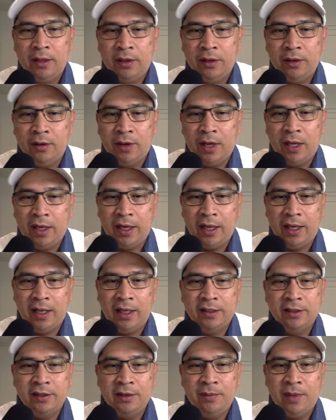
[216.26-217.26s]

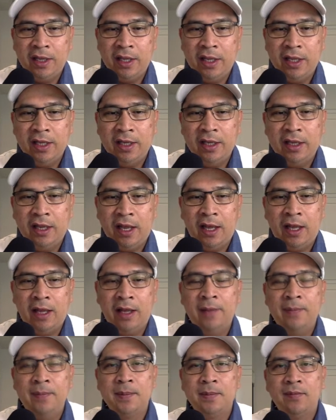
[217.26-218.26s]
URL. So, magiging
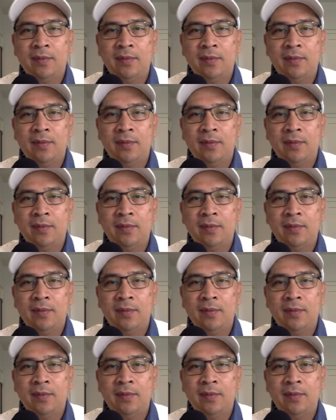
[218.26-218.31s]
uh,